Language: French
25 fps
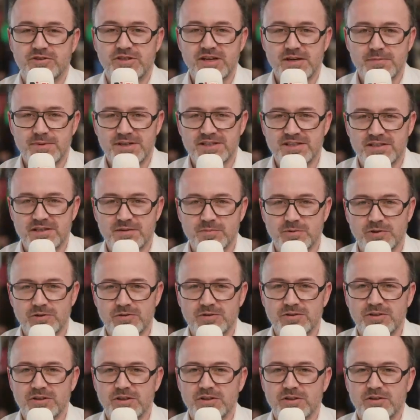d'un
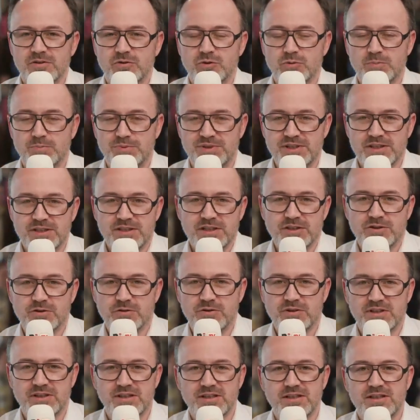bâtiment de bien
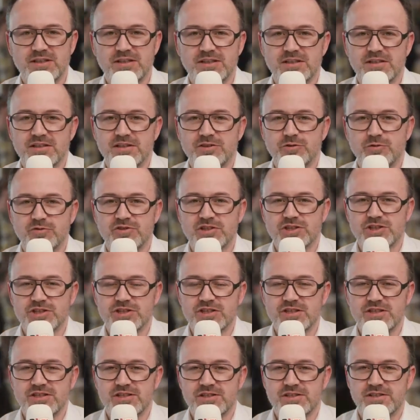accueillir les
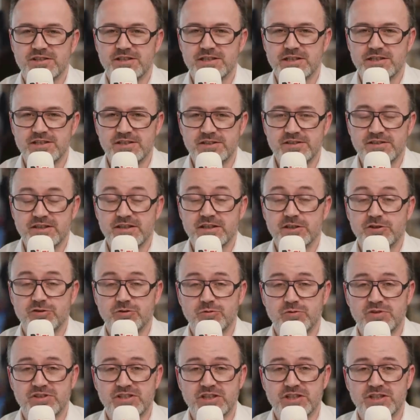usagers cyclistes et
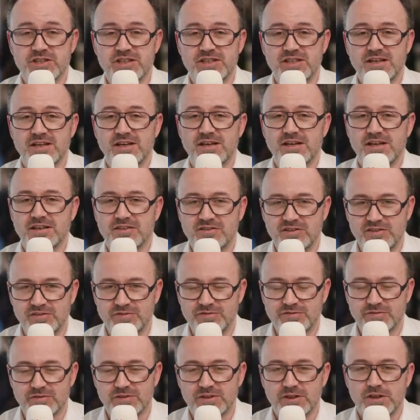les usagers
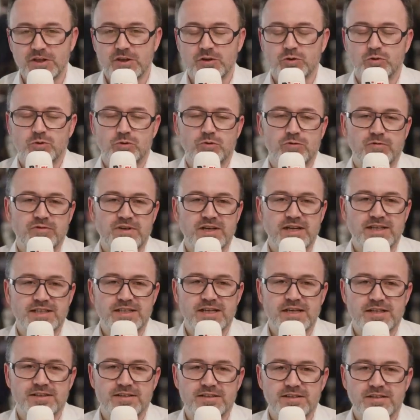actifs. Donc on va
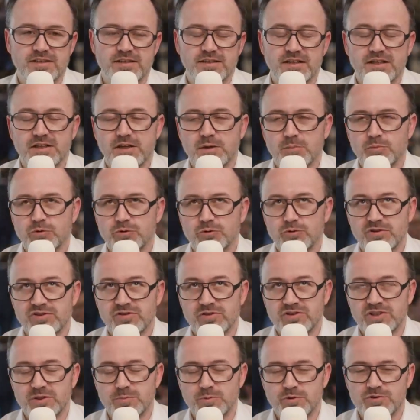regarder pour
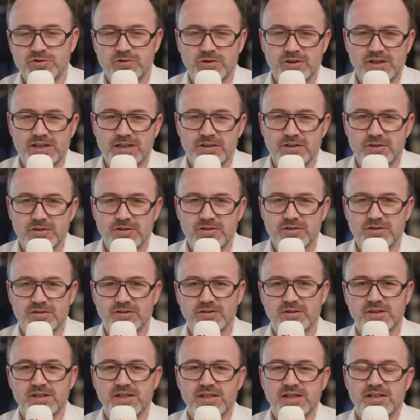70% de la note
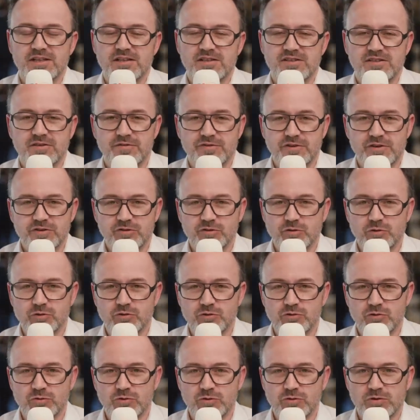euh, les
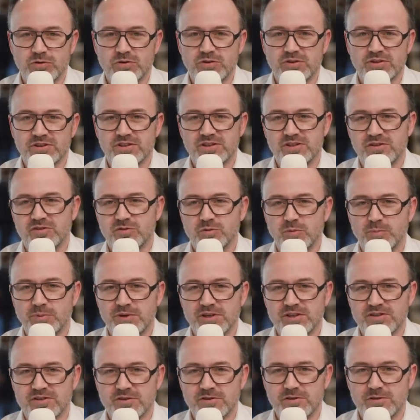infrastructures qui sont
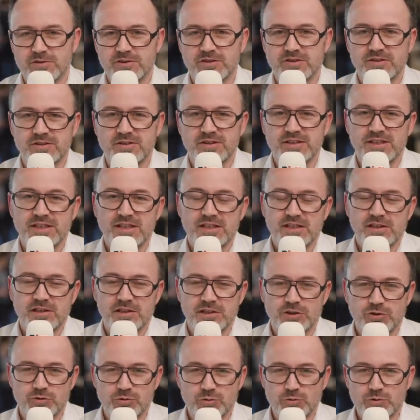présentes,
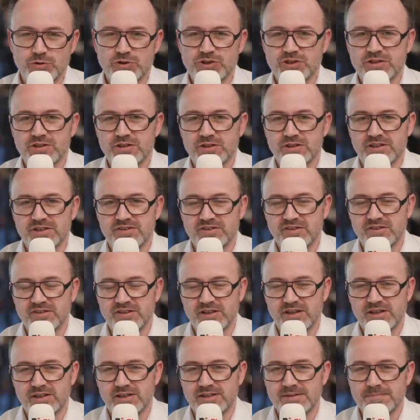les douches,
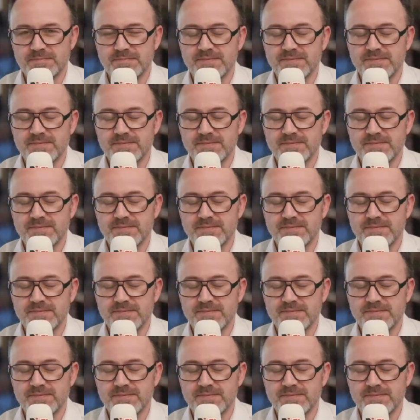etc.